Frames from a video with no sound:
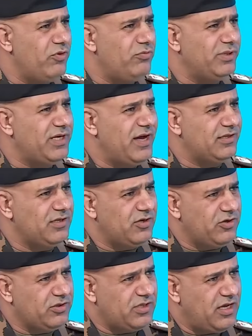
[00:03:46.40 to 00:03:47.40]
منذ بداية
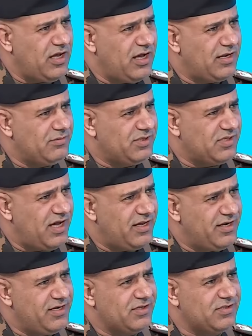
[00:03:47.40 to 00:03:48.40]
الخطة أغلب
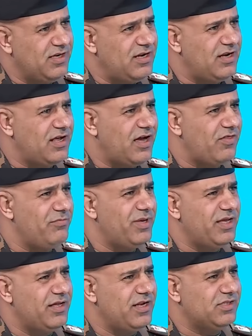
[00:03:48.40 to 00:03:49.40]
الزائرين يصل إلى
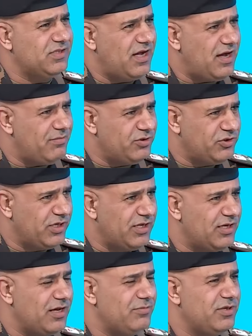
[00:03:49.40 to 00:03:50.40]
الكاظمية نسعى
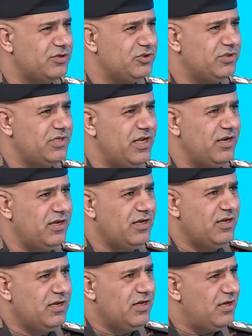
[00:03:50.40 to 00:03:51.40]
بشكل كبير جدا
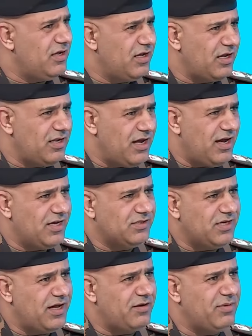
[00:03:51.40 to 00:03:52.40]
آه، إخلاء أي
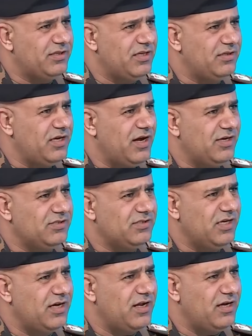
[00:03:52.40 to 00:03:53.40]
زائر بعد انتهاء
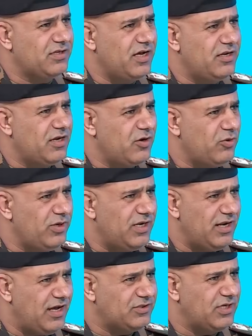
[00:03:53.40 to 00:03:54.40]
الزيارة أدخلنا
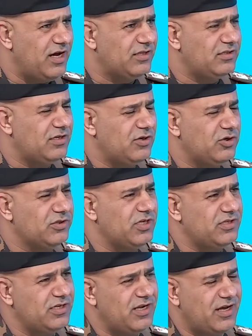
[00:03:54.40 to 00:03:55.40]
كل العجلات
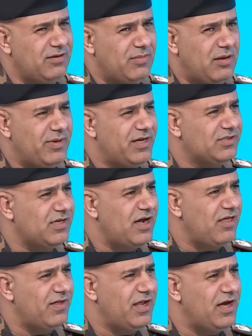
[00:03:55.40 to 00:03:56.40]
خطة النقل ما
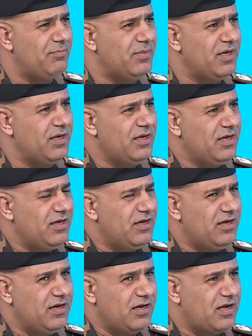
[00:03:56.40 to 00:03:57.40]
ميزها هذا العام
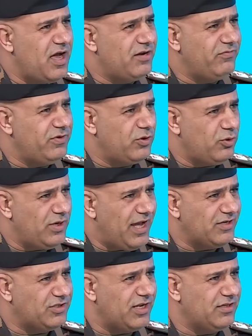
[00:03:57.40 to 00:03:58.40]
آه، كان في كل
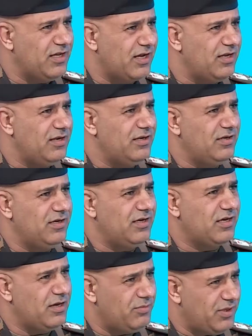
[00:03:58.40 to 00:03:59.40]
عجلة نقل
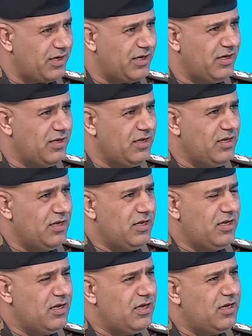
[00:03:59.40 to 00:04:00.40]
آه، كبيرة نعم.
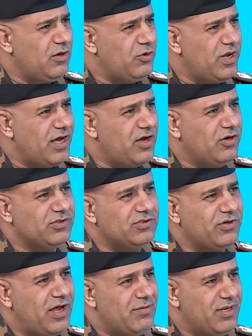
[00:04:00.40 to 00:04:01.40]
آه، هناك
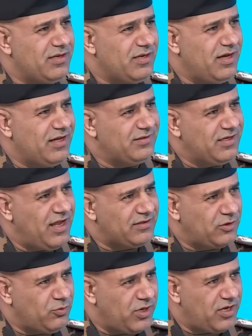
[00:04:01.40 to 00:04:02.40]
عنصر أمن حتى لا
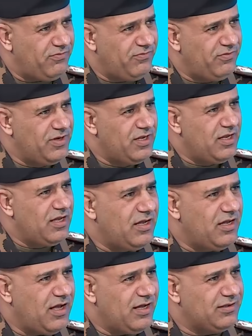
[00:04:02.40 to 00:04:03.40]
تتوقف
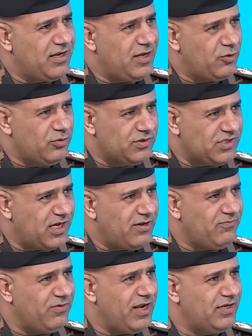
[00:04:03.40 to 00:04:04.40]
آه، حتى لا يكون
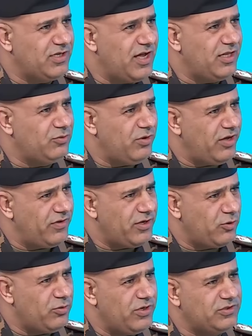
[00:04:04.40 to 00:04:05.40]
زخم في العجلات وأيضا
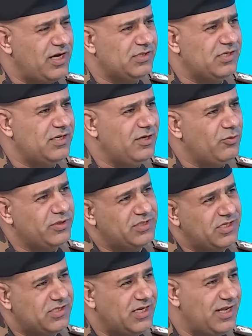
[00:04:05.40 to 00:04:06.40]
يكون الإجراء سريع
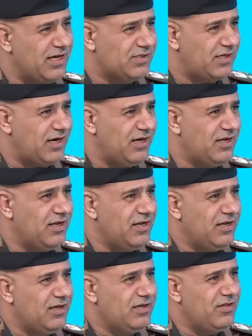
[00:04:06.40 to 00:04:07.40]
والتسهيل أسرع
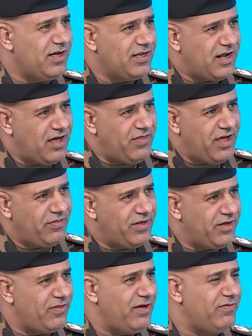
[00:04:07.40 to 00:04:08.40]
لذلك هذا أيضا
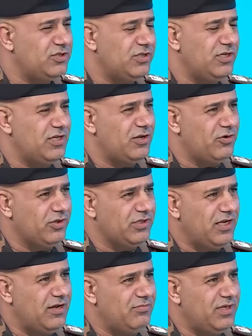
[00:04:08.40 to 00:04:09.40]
إضافة جديدة
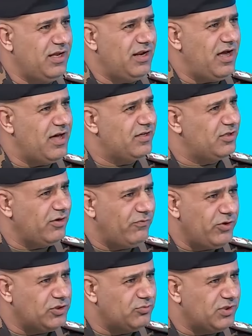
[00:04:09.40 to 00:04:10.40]
للخطة الأمنية الآن
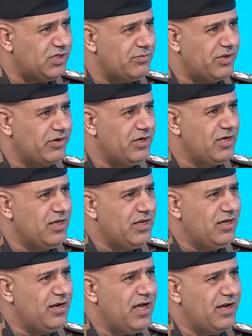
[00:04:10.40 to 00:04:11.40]
التفويج مستمر
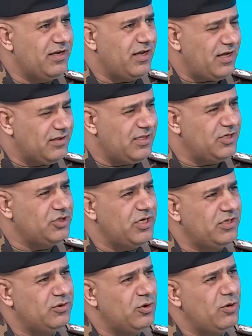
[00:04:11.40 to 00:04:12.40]
لكن قد
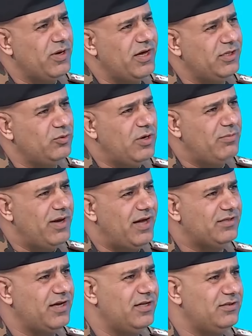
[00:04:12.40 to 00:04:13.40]
نشهد يوم غد
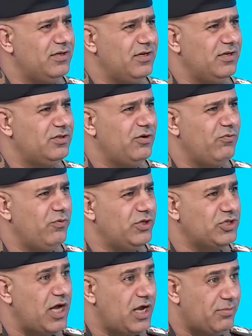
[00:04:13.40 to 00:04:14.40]
وبعد غد آه،
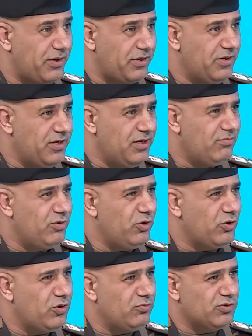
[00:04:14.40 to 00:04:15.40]
تفويج أكبر
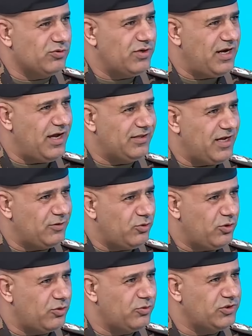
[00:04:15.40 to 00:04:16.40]
بحكم وصول الأعداد
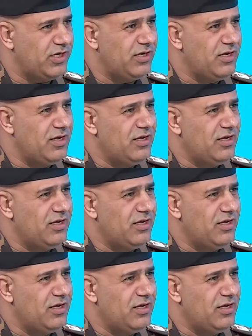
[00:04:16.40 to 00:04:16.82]
وخروجها